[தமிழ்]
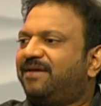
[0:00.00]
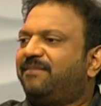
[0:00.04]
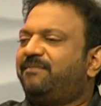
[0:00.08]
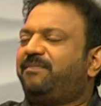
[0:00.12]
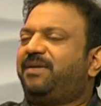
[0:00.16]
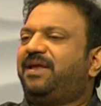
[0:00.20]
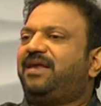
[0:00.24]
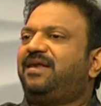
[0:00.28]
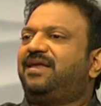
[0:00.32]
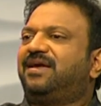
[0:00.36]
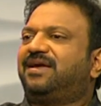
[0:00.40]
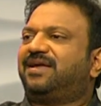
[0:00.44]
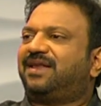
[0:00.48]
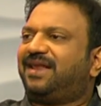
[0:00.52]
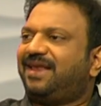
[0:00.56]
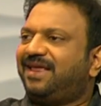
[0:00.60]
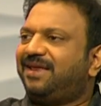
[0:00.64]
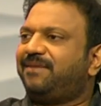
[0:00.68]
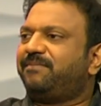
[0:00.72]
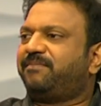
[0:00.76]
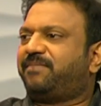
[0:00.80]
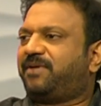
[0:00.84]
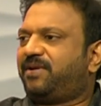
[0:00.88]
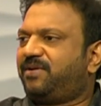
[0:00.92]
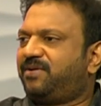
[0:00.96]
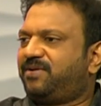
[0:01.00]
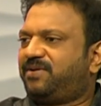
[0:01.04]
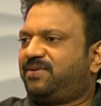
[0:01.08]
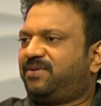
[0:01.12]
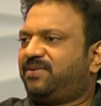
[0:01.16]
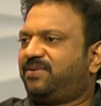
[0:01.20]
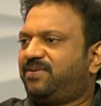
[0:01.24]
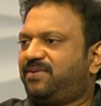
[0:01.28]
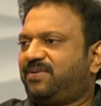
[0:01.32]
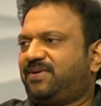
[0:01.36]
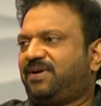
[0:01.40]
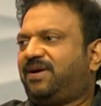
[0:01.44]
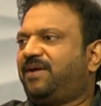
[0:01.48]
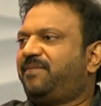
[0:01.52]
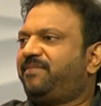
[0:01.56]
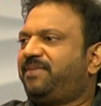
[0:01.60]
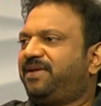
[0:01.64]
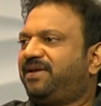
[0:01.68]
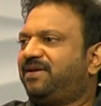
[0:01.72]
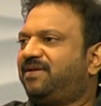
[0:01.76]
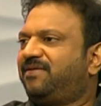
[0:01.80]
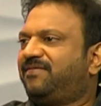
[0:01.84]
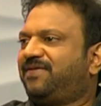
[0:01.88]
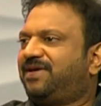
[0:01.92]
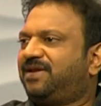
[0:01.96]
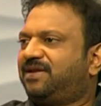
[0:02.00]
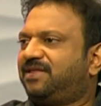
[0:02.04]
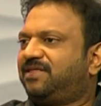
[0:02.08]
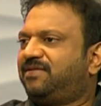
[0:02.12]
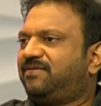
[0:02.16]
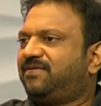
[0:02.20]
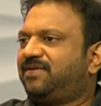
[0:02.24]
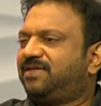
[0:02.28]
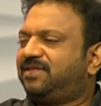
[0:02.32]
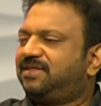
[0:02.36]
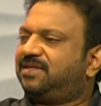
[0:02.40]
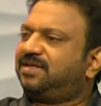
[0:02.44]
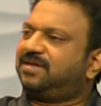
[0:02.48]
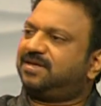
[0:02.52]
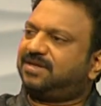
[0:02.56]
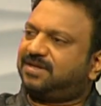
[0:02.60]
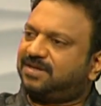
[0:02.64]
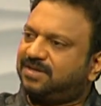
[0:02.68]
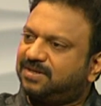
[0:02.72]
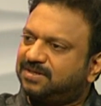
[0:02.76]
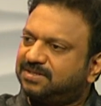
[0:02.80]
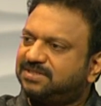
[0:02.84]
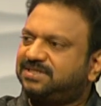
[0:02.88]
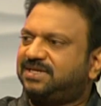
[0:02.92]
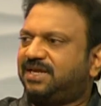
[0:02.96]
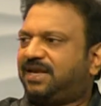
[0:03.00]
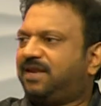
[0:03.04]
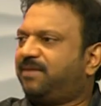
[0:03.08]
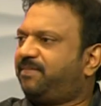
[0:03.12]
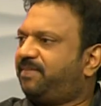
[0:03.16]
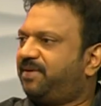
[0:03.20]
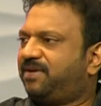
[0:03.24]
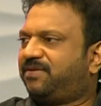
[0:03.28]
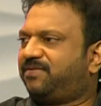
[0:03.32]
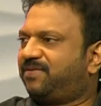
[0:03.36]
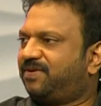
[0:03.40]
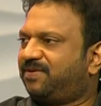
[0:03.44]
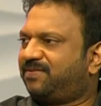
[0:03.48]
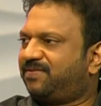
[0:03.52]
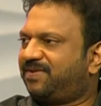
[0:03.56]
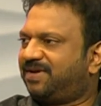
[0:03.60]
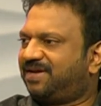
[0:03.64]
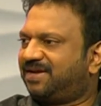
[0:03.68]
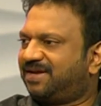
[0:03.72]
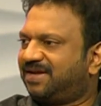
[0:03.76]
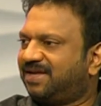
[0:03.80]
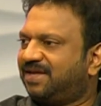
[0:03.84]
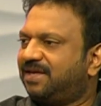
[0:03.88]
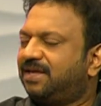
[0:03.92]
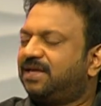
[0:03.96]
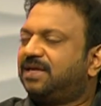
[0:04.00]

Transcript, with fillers: பல்லை க்ளீன் பண்ணணும் அப்படின்னு வர்றது வந்து சில பேர் வருவாங்க